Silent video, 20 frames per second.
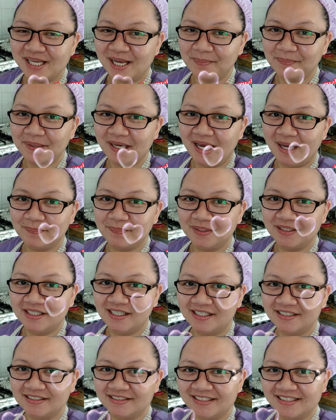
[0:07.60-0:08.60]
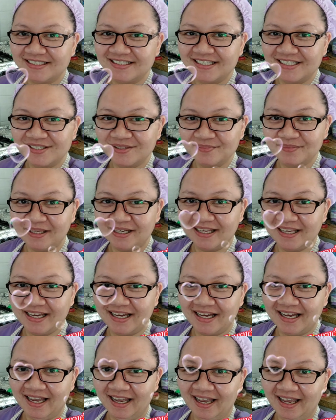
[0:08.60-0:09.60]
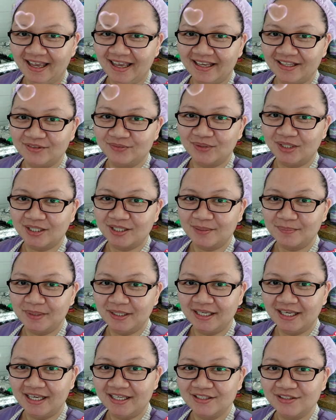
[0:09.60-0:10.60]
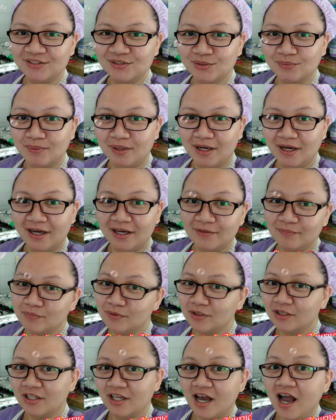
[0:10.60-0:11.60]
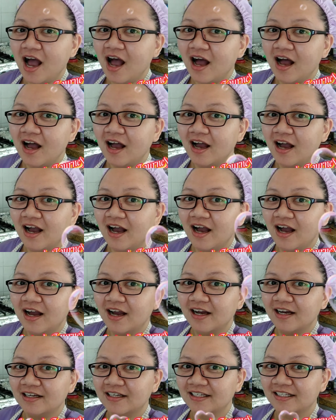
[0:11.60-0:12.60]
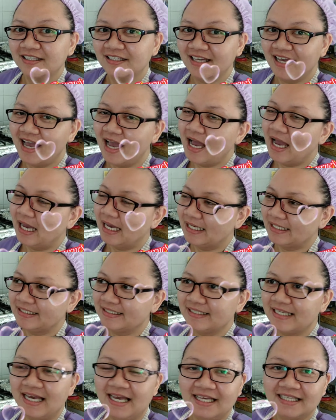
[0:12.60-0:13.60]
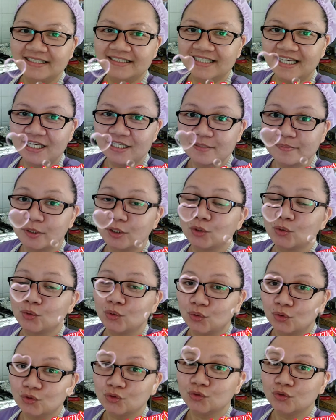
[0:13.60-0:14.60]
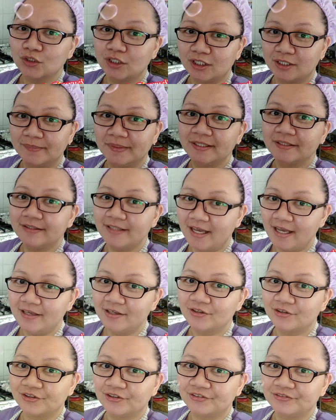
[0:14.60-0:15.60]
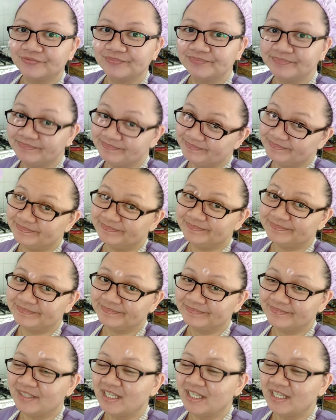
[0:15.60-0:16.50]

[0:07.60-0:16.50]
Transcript: happy-happy lang. This is Maria and welcome again to my vlog. Ayan, guys, magluluto na naman tayo. Hmm,